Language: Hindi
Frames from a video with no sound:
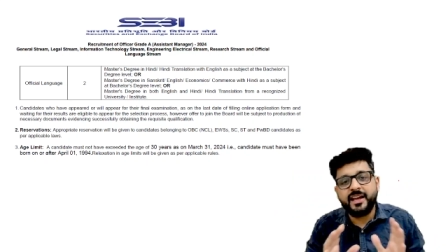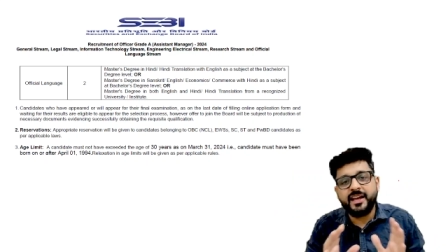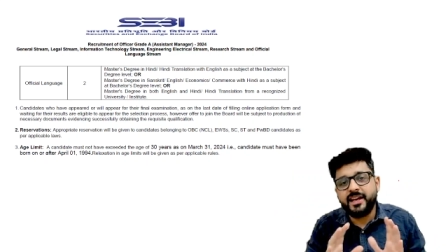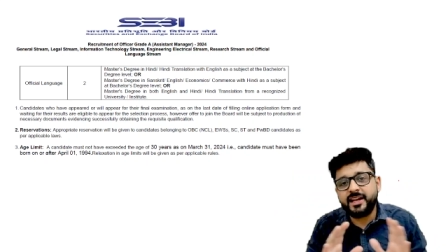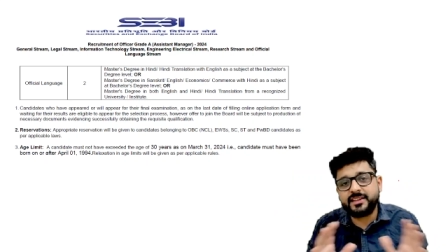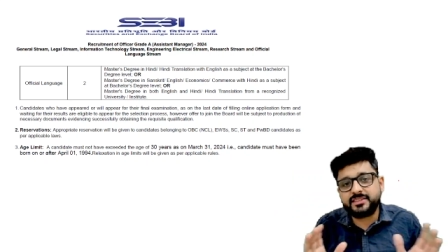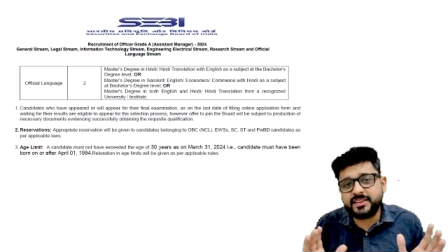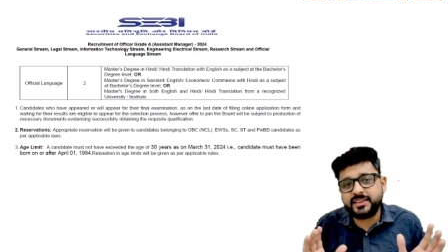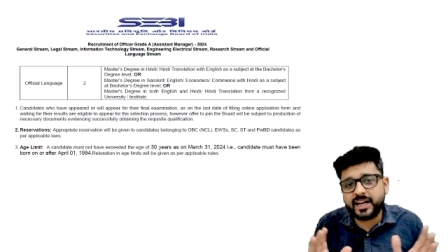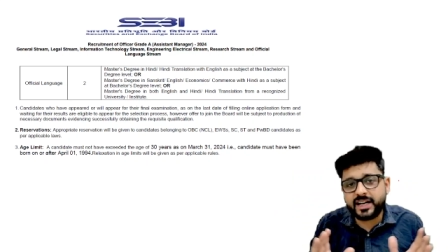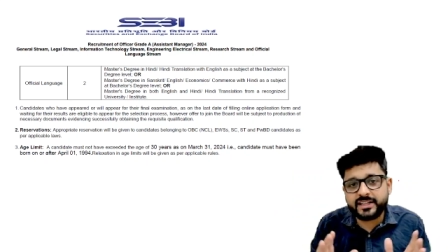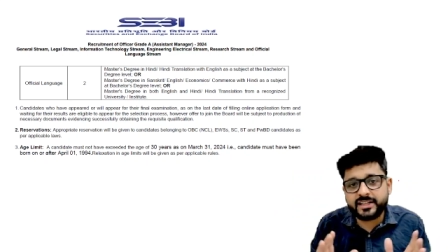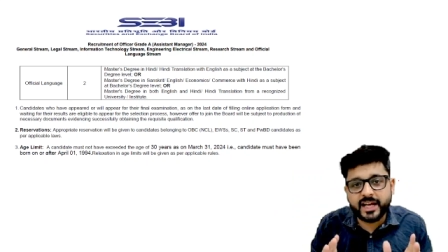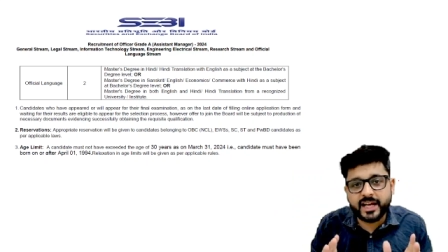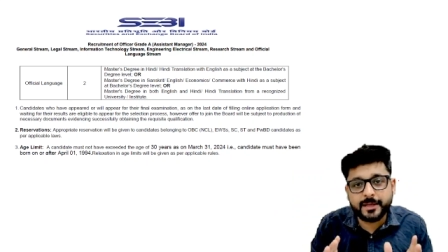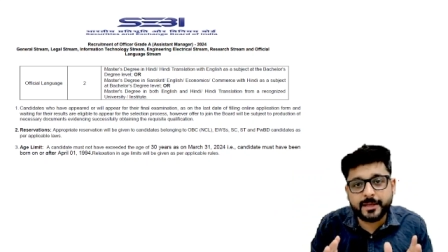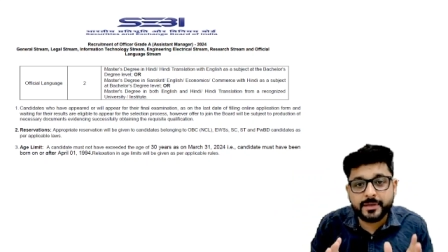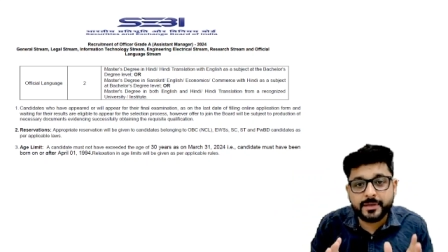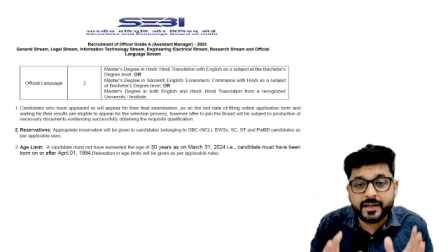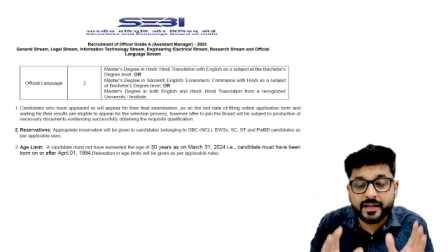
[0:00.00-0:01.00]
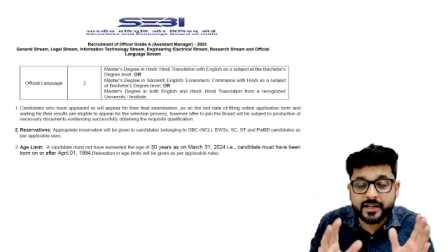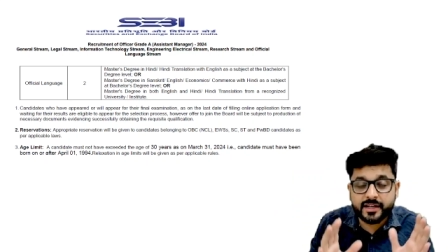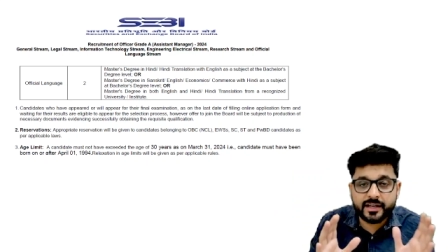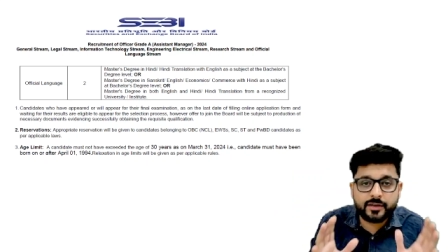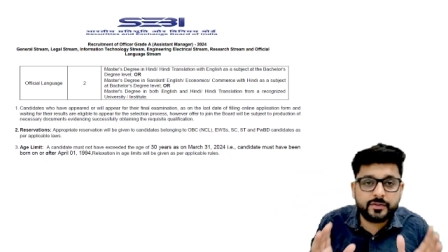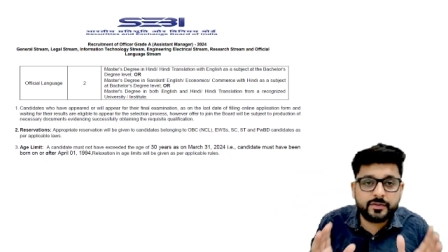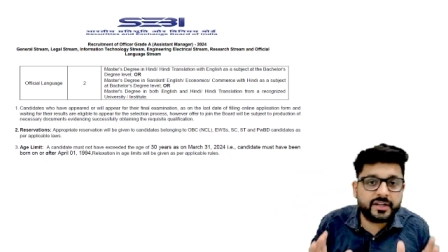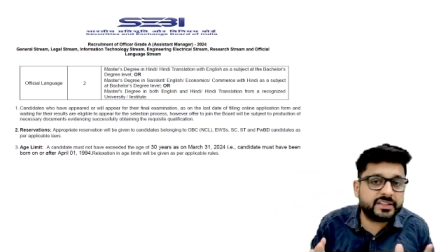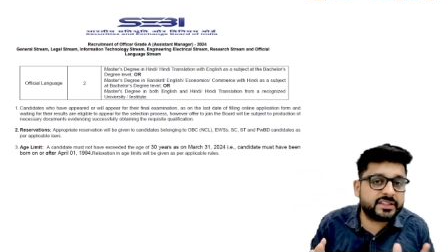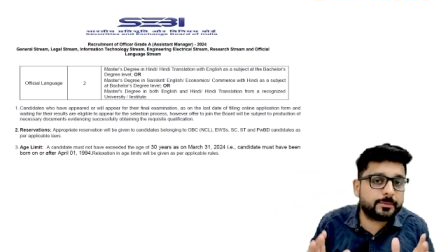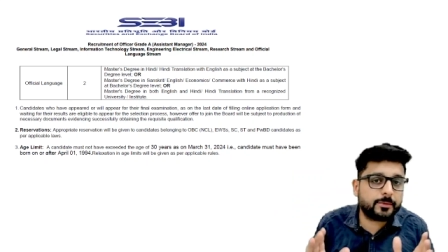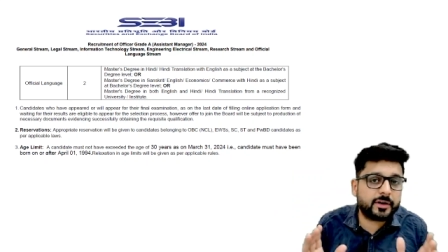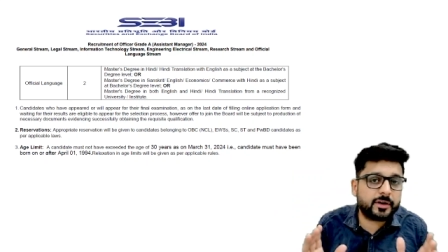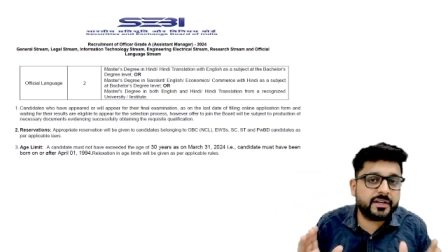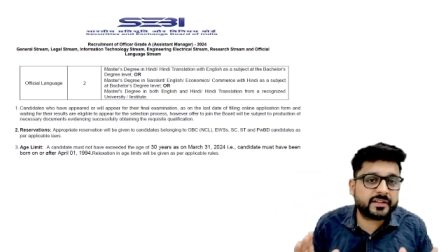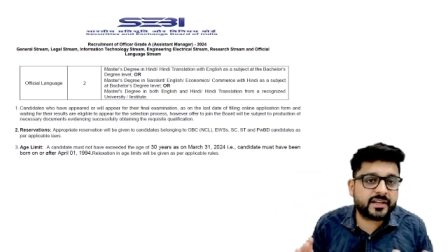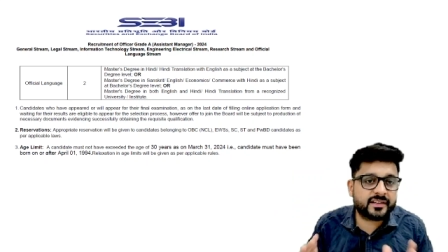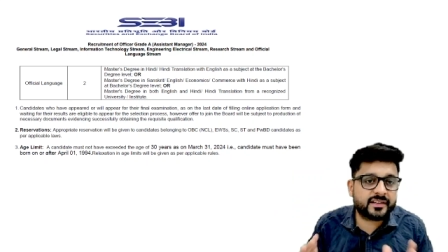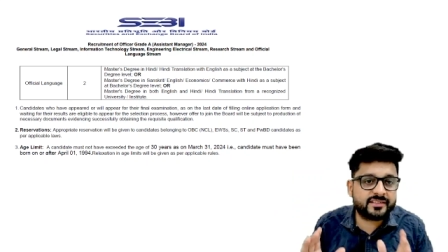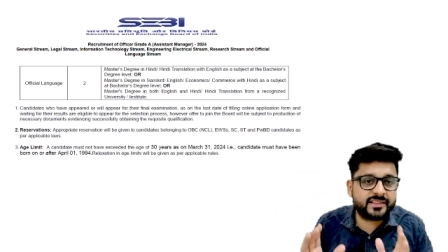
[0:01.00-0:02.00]
इतना टाइम रेगुलेटरी बॉडी
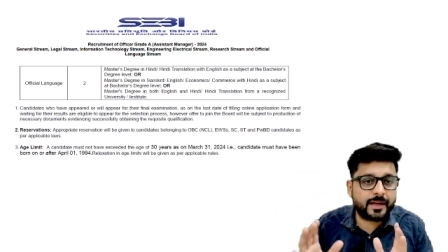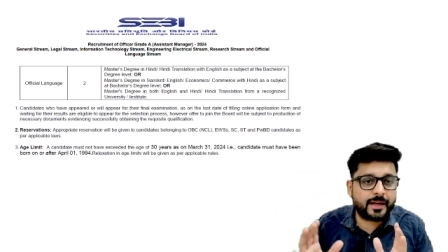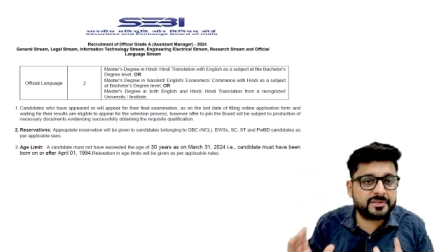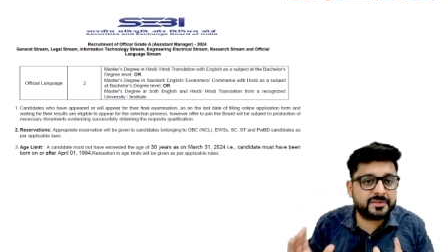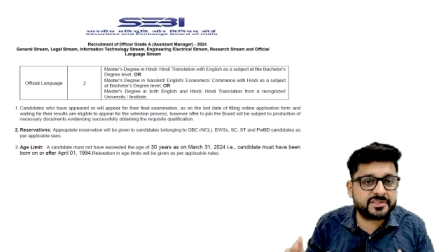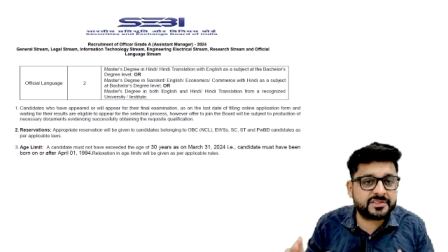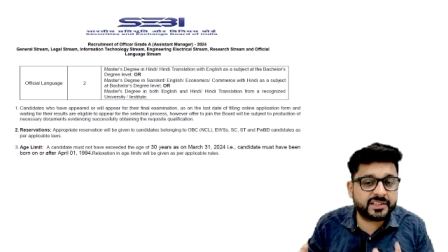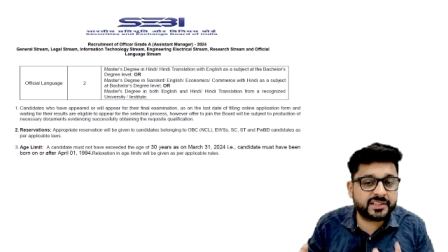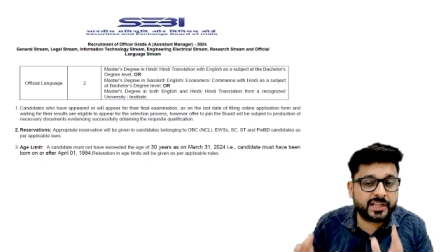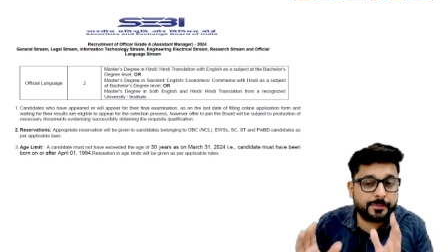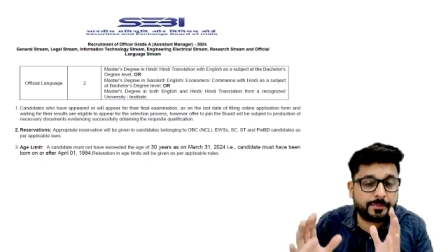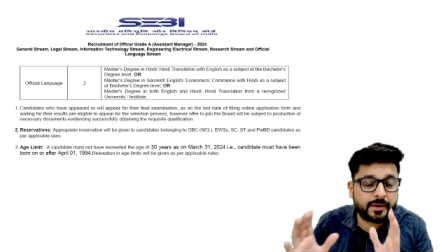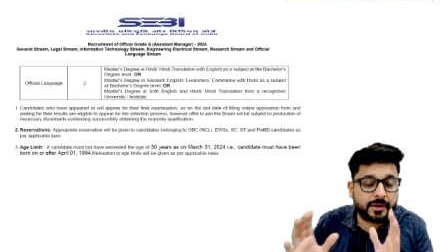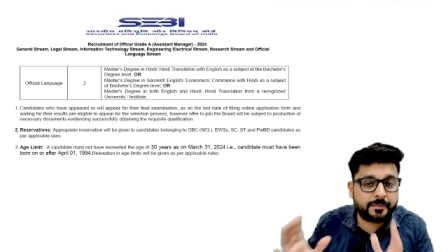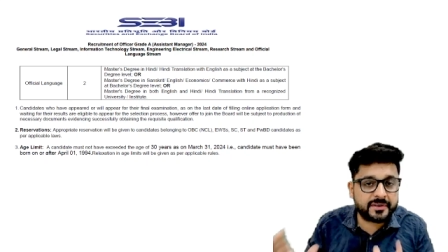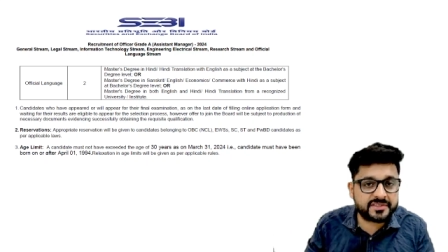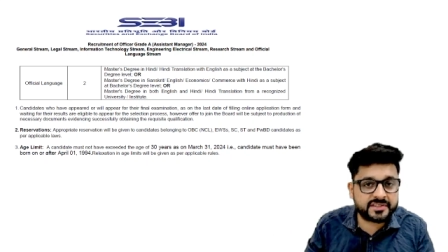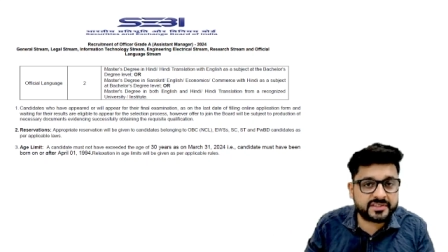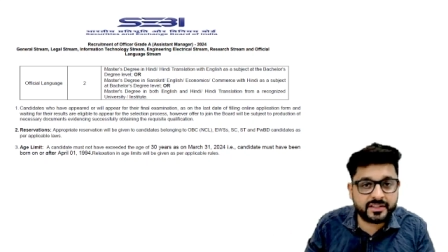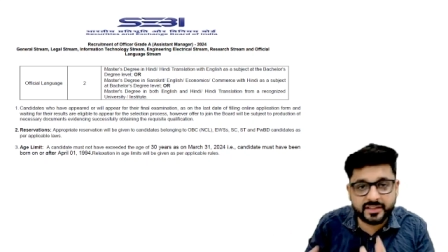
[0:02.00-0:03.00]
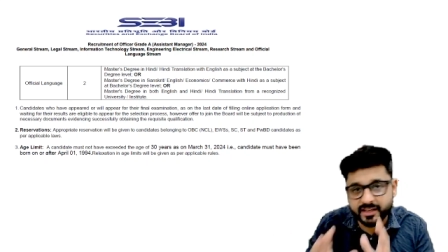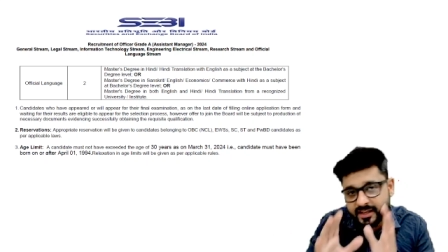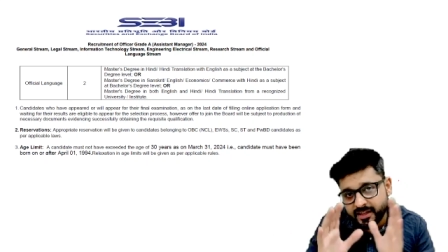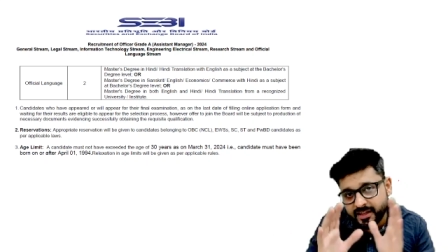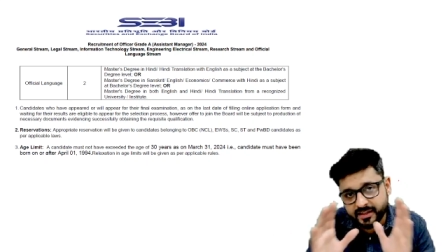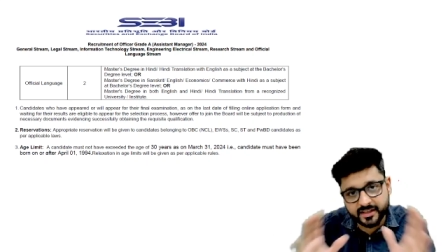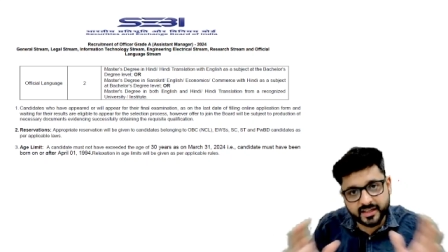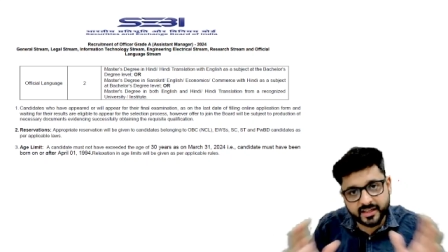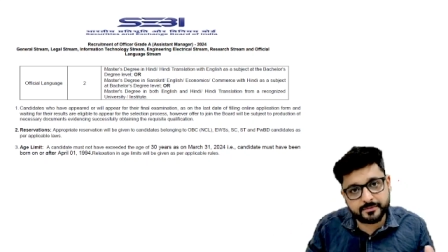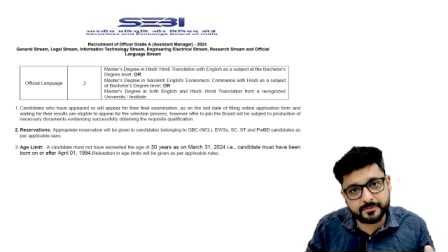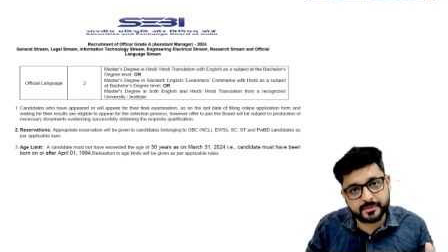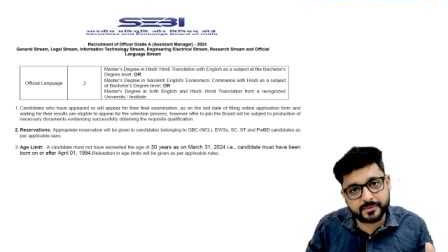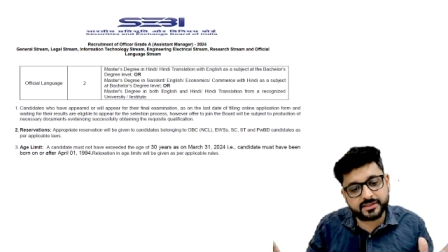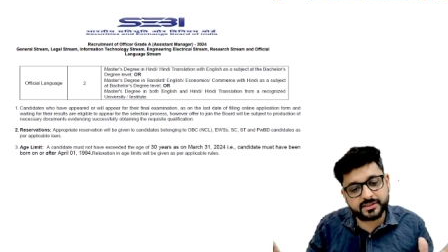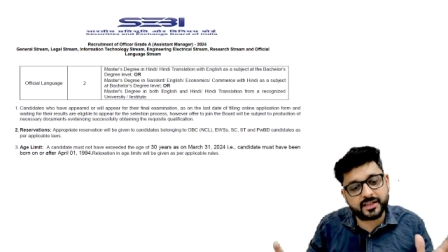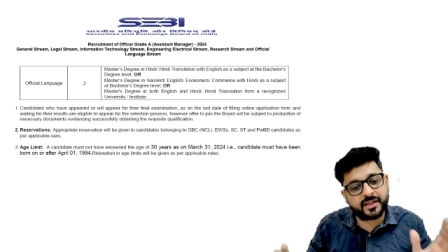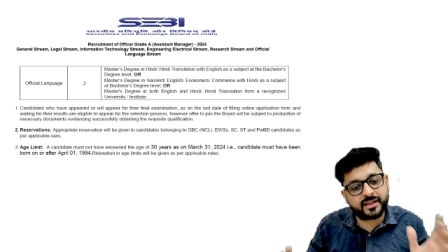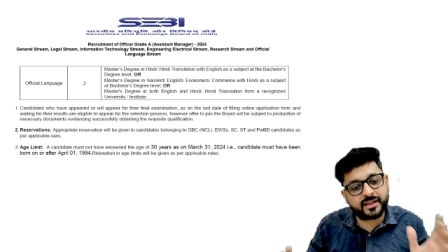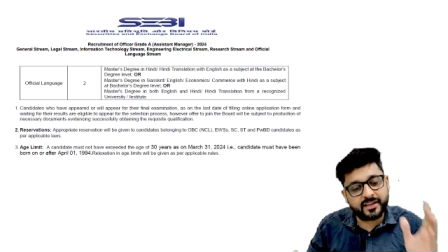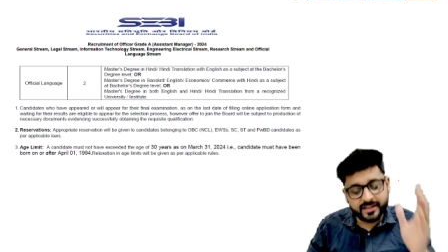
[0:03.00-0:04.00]
के एग्जामिनेशन की प्रिपरेशन के लिए नहीं मिलता